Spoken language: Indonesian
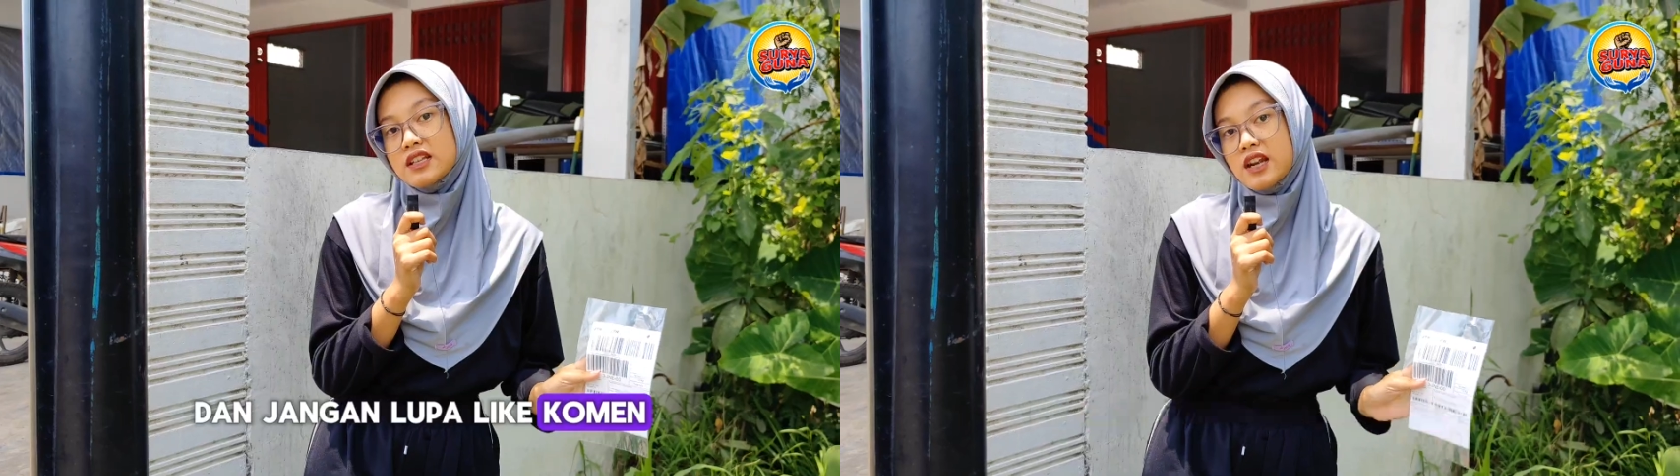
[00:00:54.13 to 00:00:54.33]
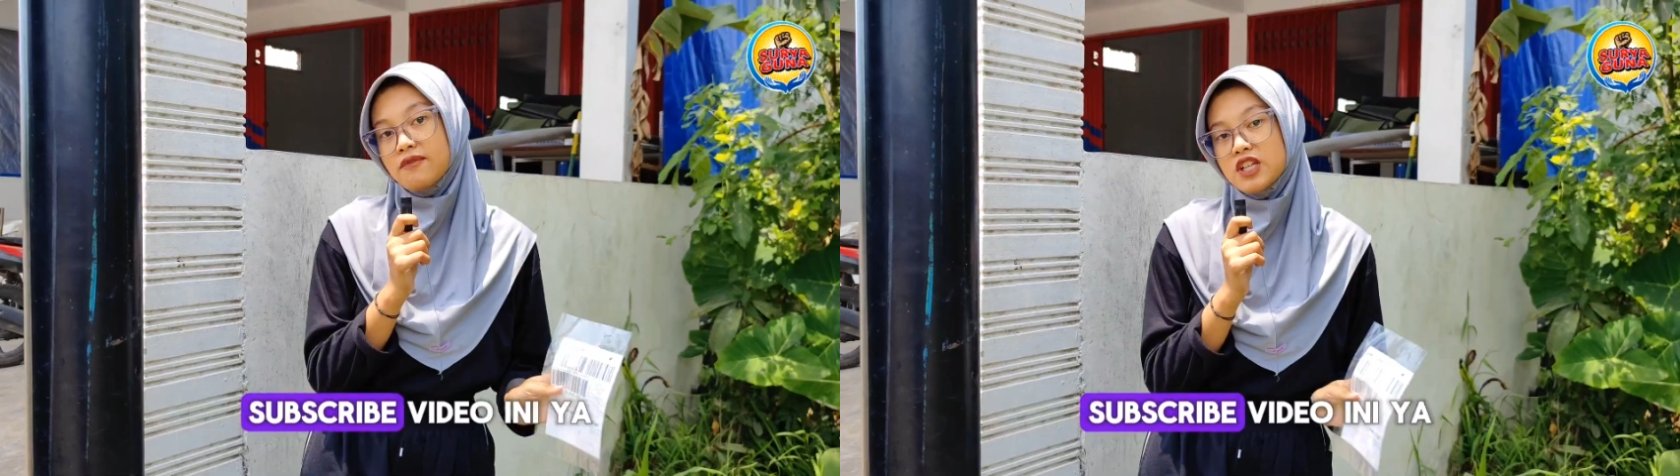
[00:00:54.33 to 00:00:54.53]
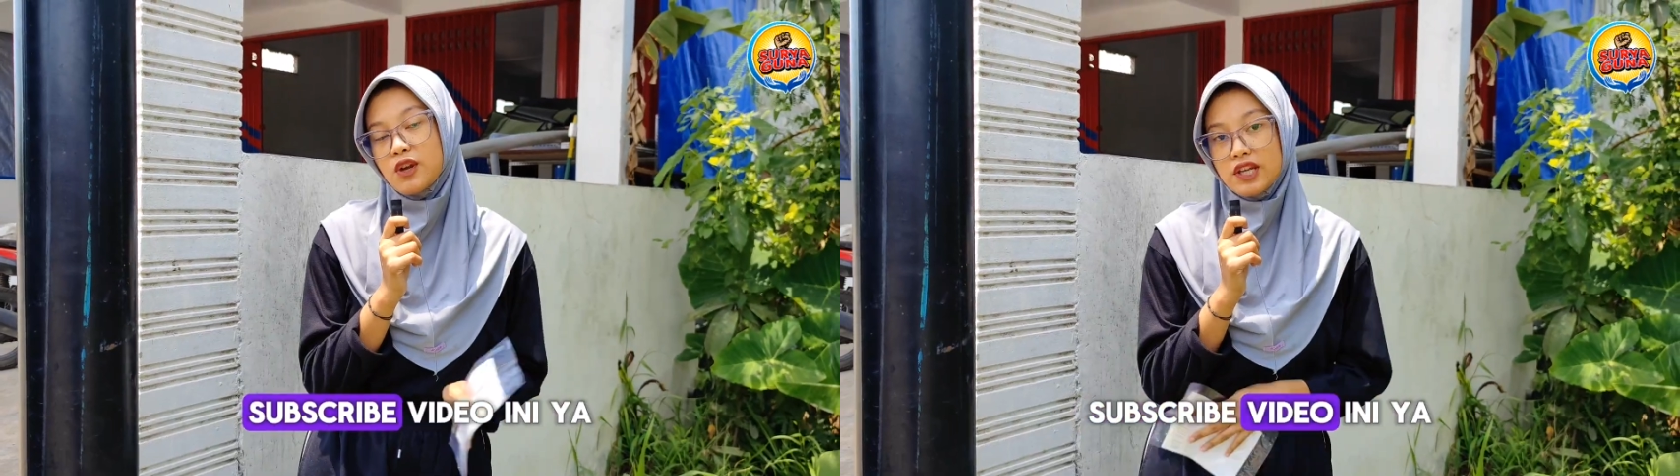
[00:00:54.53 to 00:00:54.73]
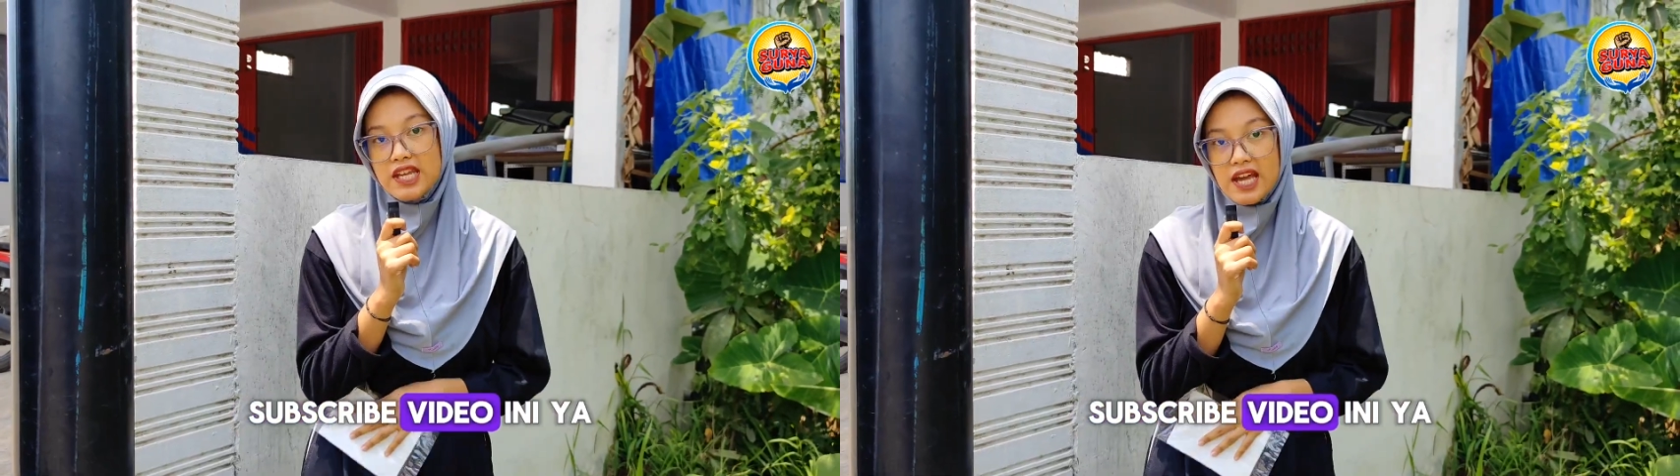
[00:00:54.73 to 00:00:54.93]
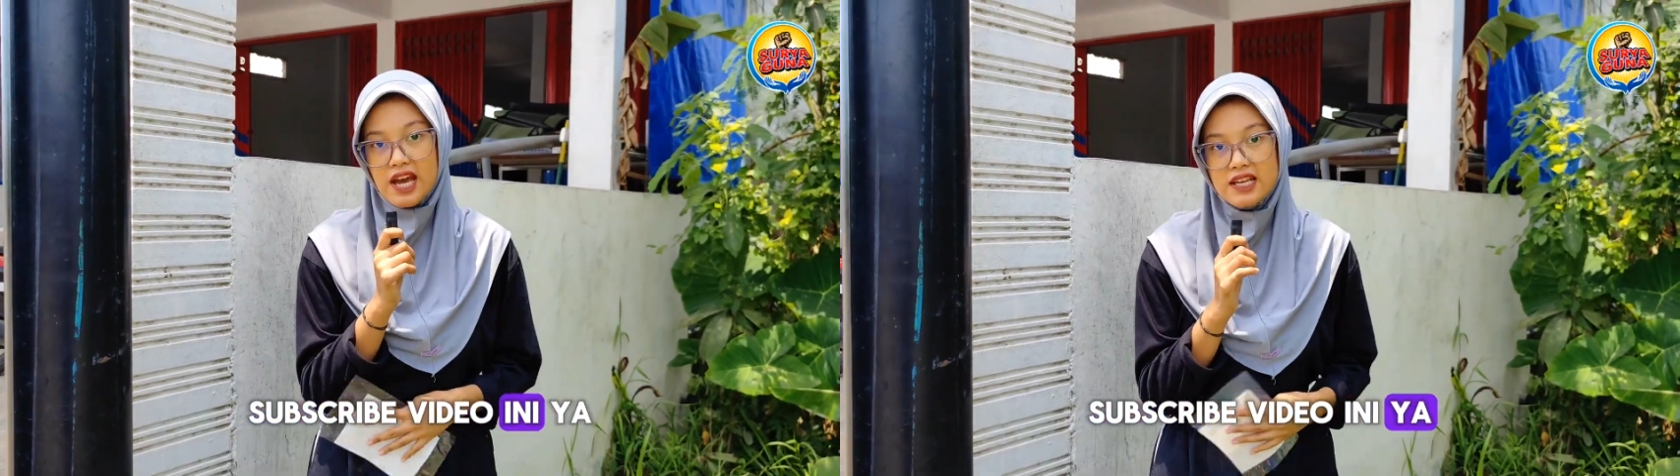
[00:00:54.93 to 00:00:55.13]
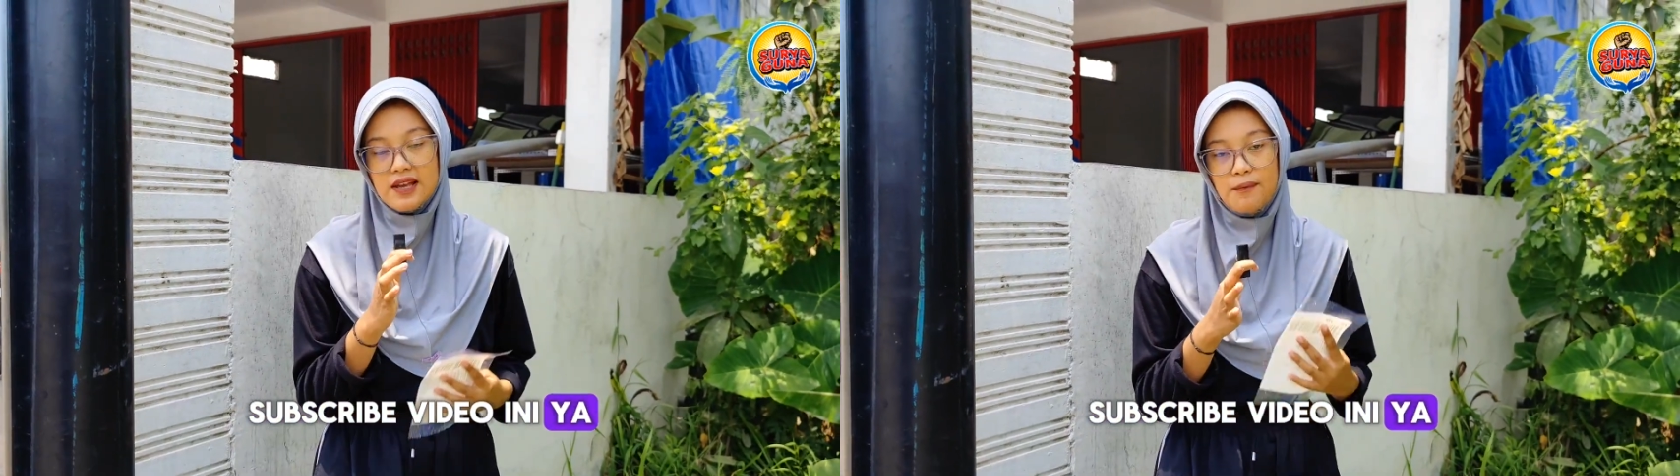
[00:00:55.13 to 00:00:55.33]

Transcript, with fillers: subscribe video ini ya.